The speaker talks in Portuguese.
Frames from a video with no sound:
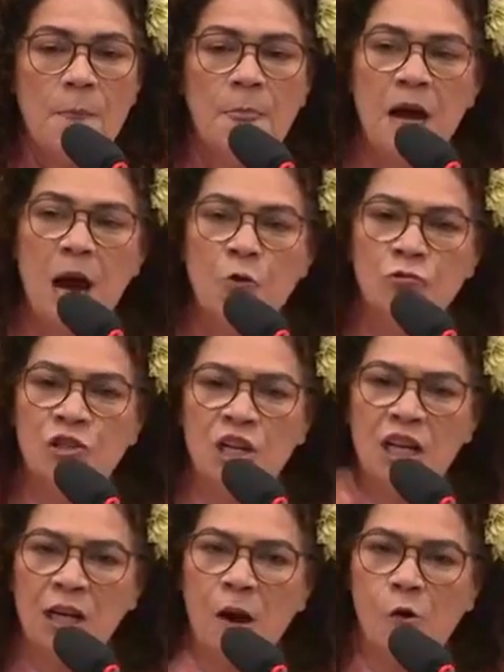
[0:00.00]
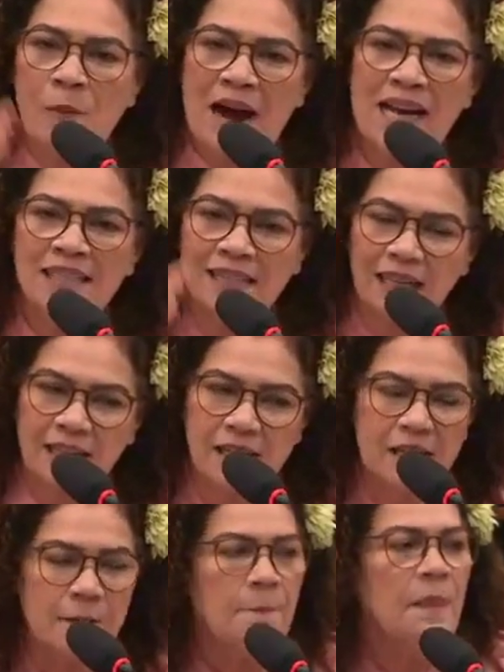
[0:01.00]
não digam mais
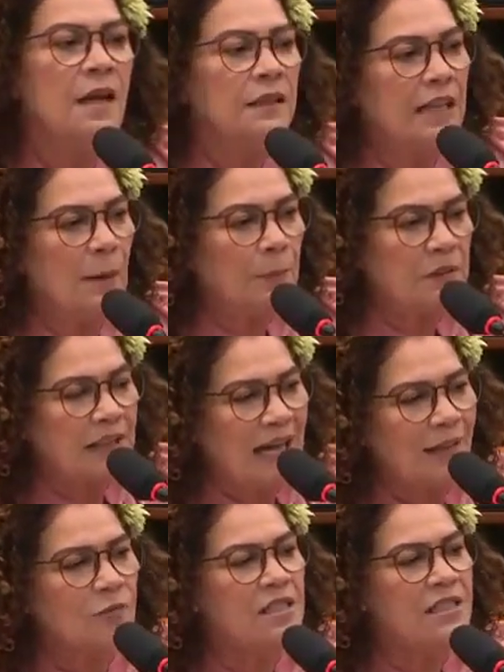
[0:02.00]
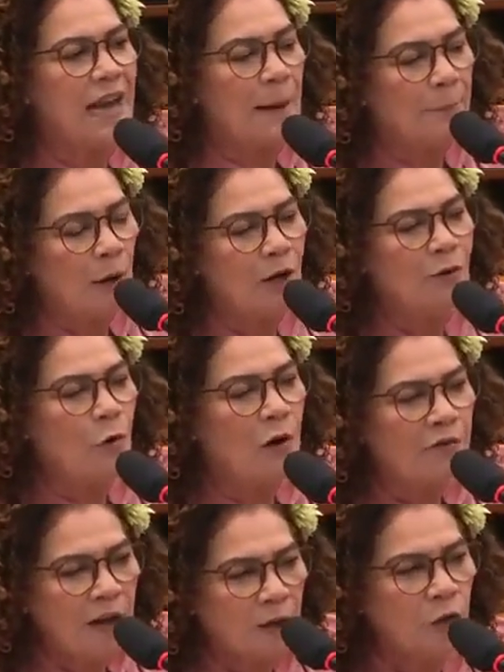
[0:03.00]
aqui deputados que apoiam o
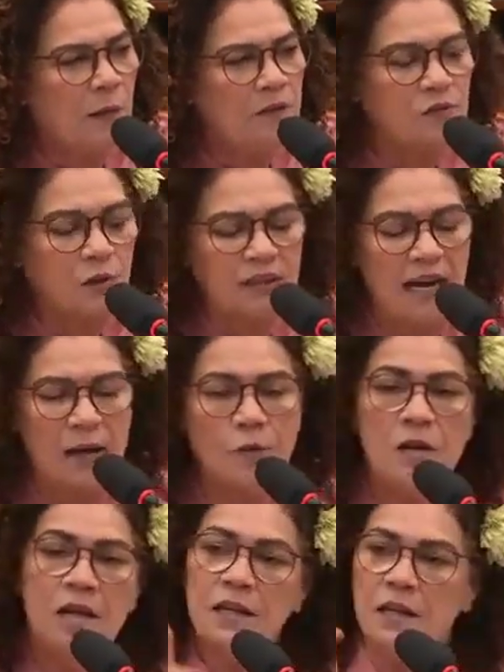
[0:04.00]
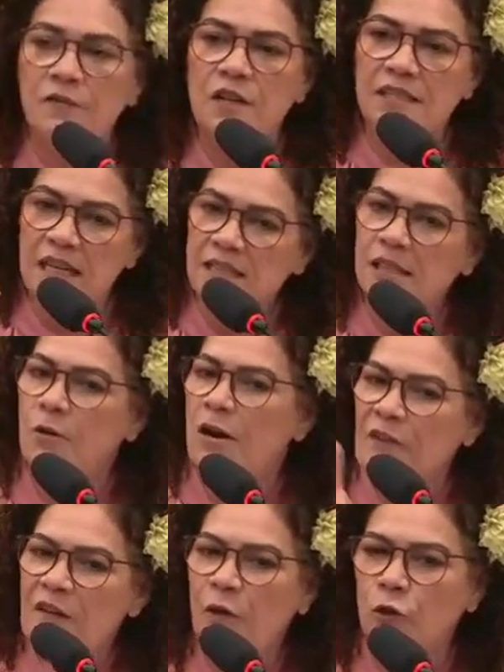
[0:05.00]
governo Bolsonaro, que vocês são a
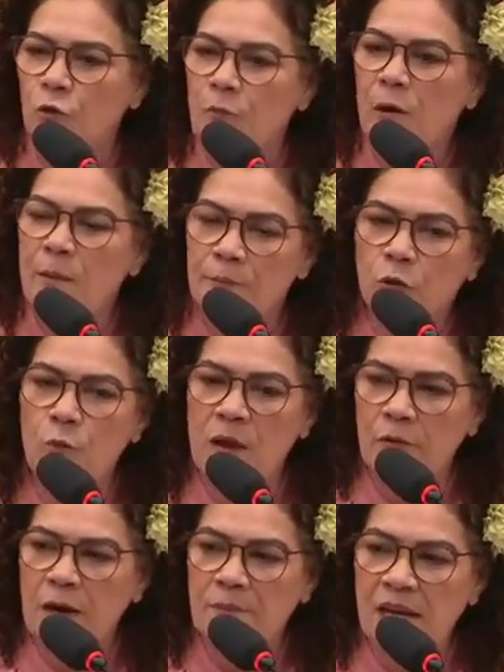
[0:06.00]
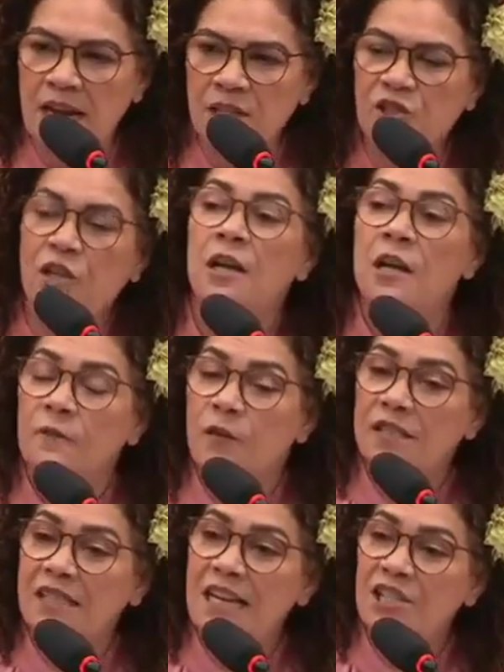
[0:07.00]
favor do, do meio ambiente.
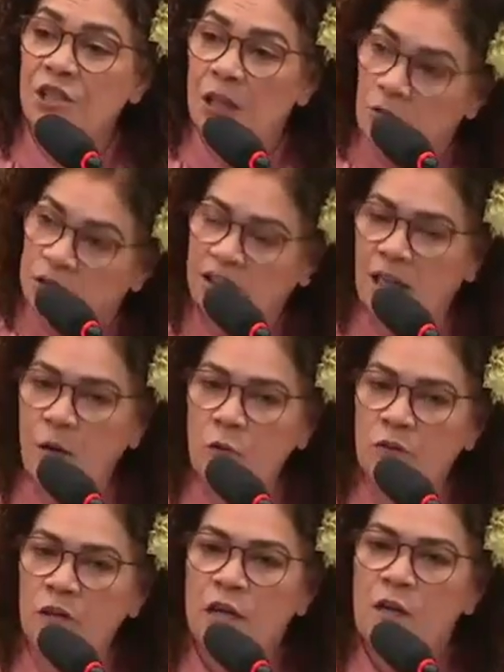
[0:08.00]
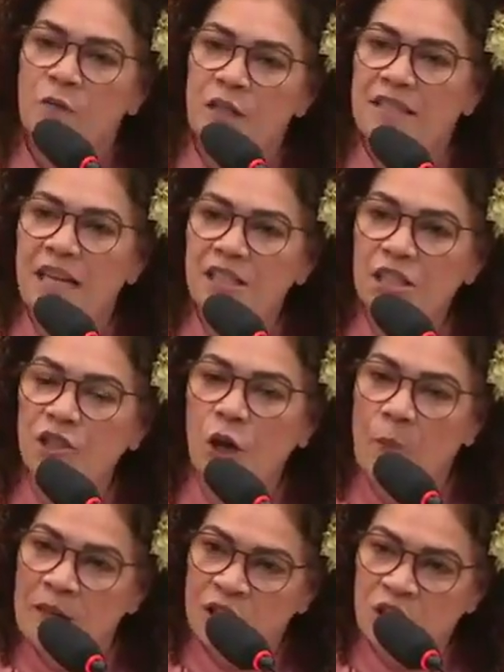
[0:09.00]
Vocês não são. Vocês
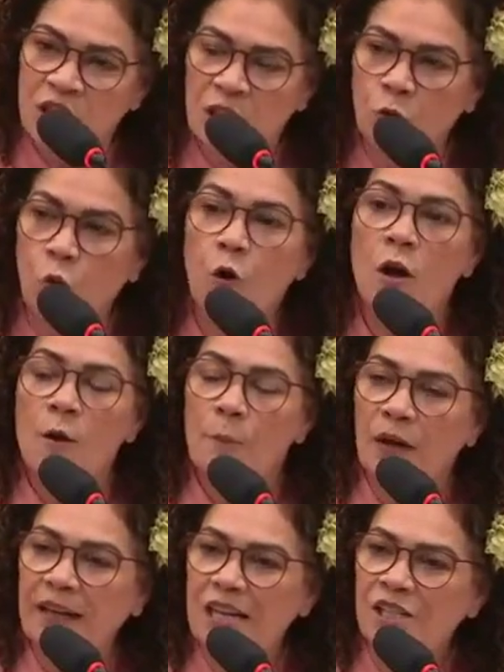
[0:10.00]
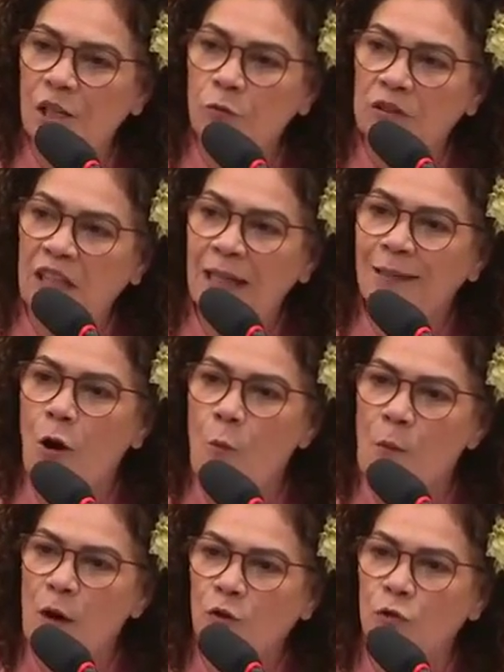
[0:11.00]
estão mentindo, porque estão tendo a
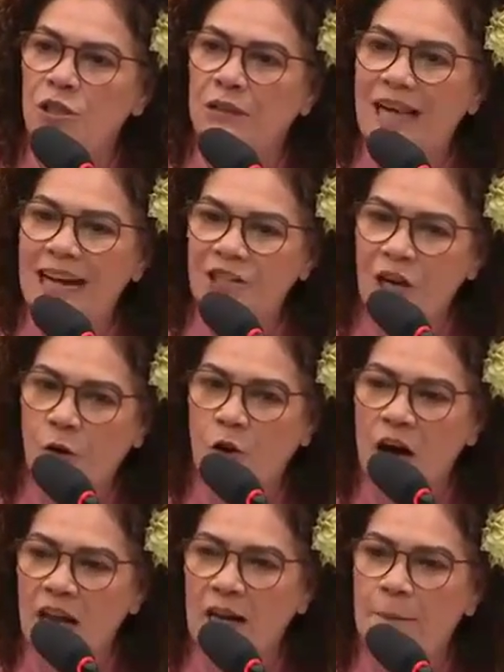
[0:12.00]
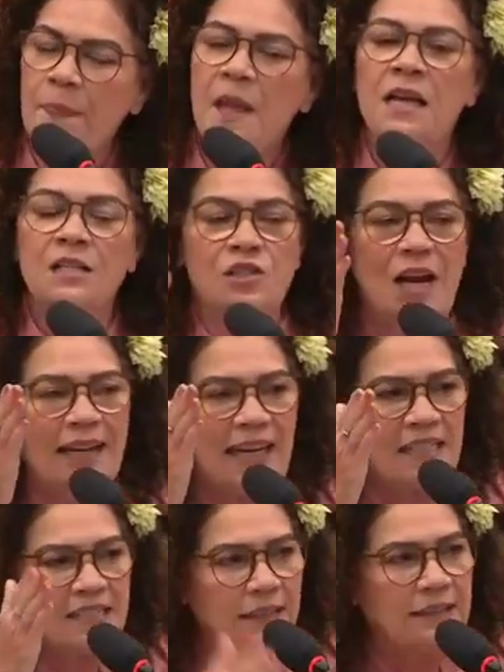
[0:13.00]
oportunidade agora de
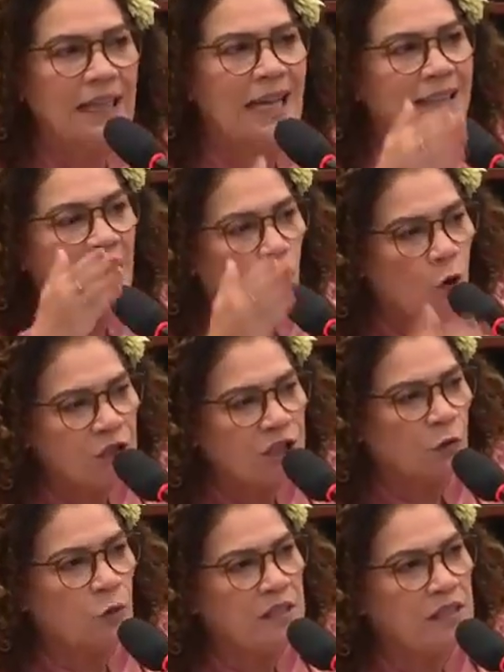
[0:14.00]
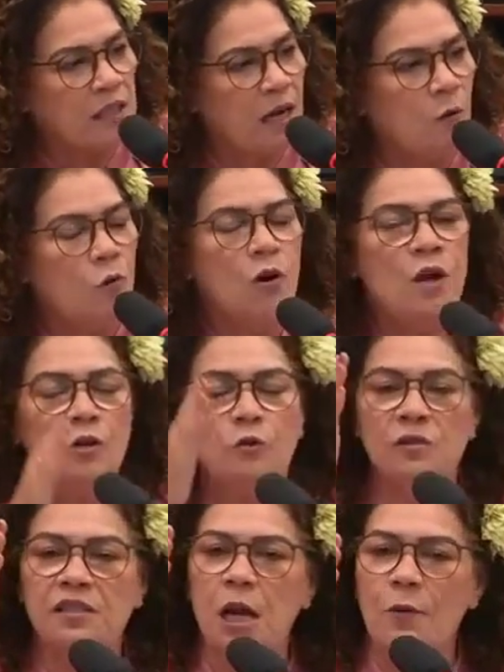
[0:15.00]
acrescentar na Constituição,
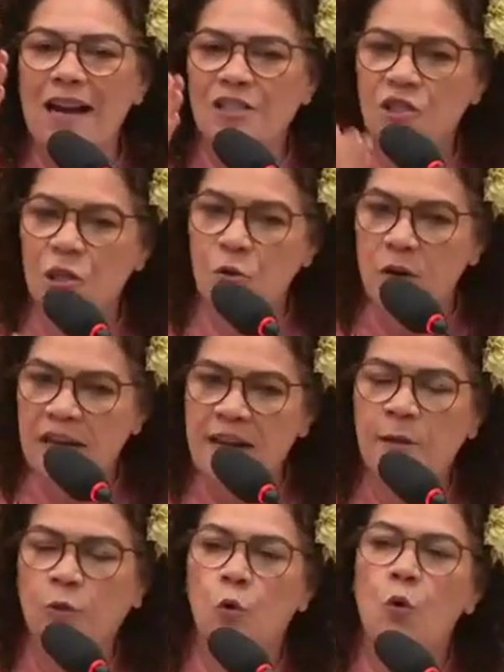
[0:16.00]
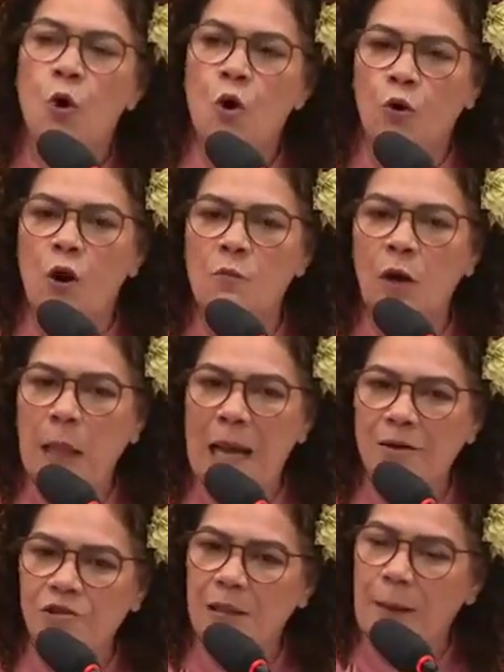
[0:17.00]
no seu artigo 5 como
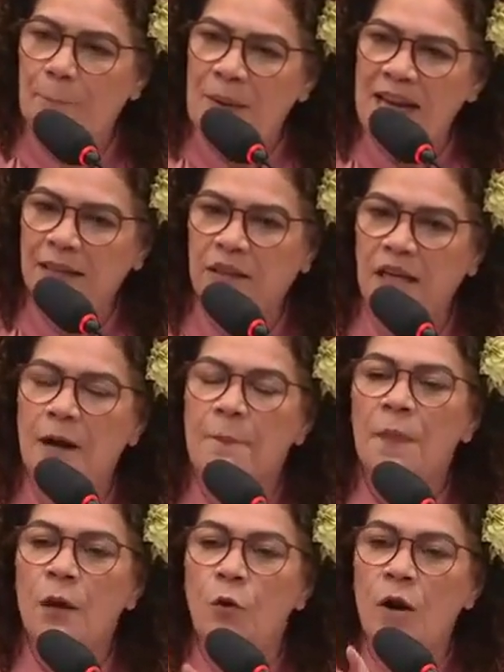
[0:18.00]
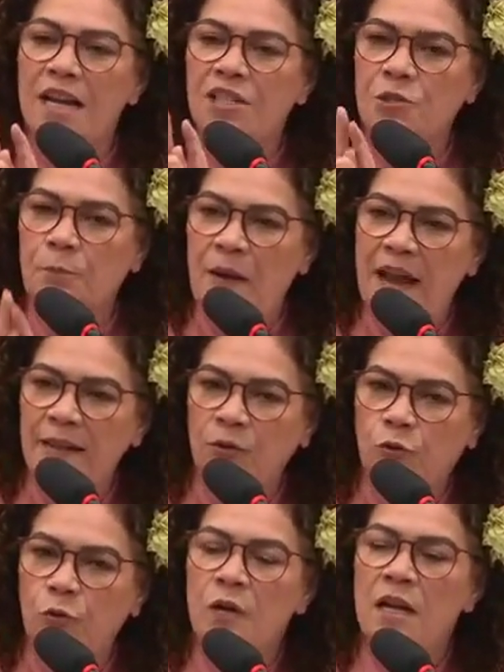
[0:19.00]
cláusula pétrea, o
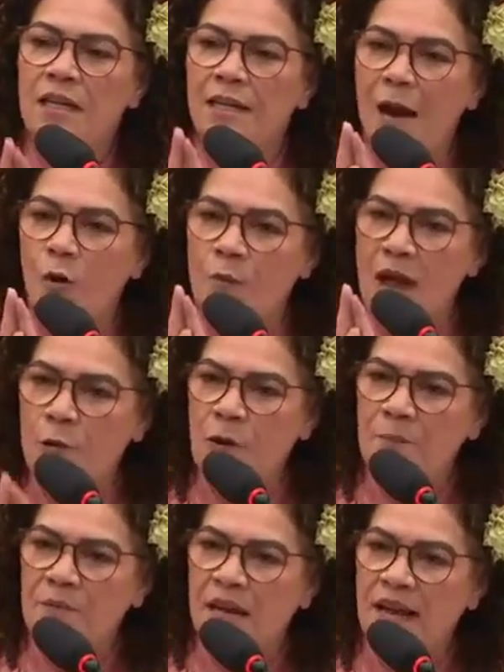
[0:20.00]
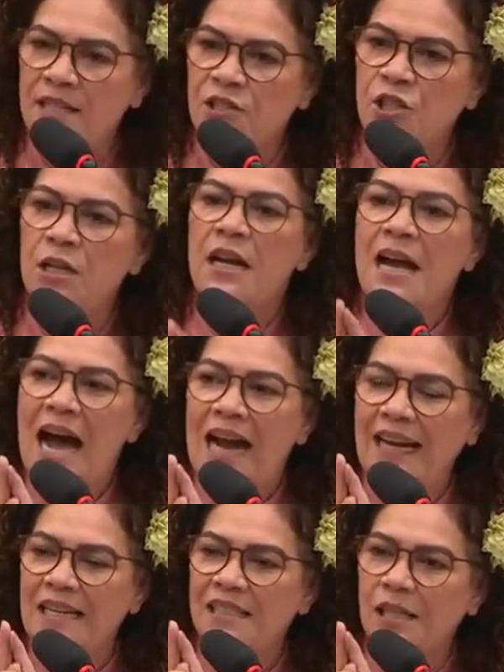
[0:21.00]
respeito e ao meio ambiente, a
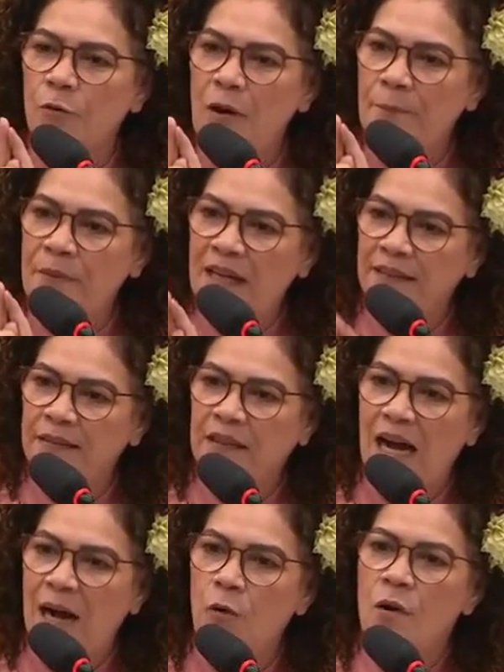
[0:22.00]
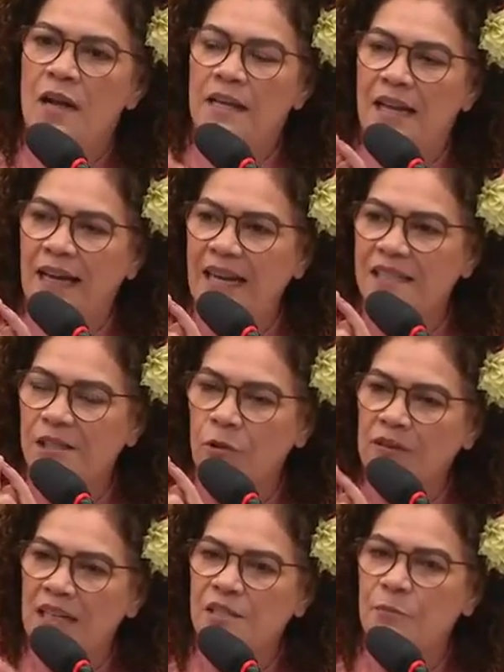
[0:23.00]
questão ambiental e a
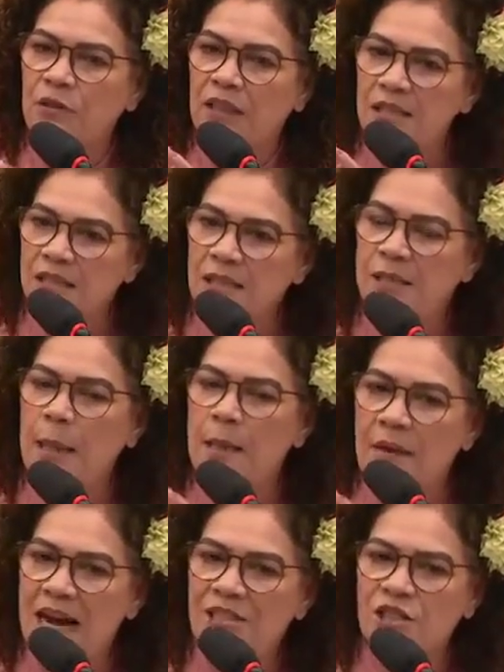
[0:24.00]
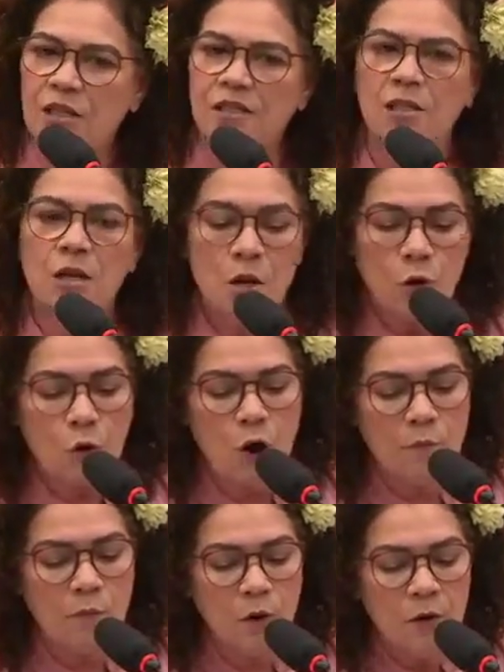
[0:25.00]
questão das mudanças climáticas
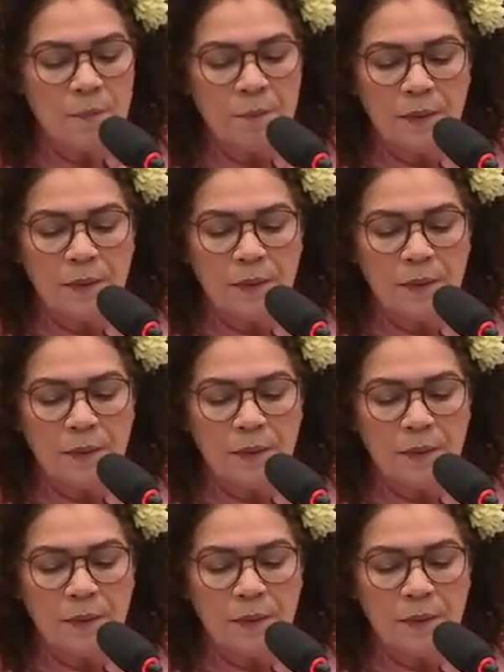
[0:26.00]
como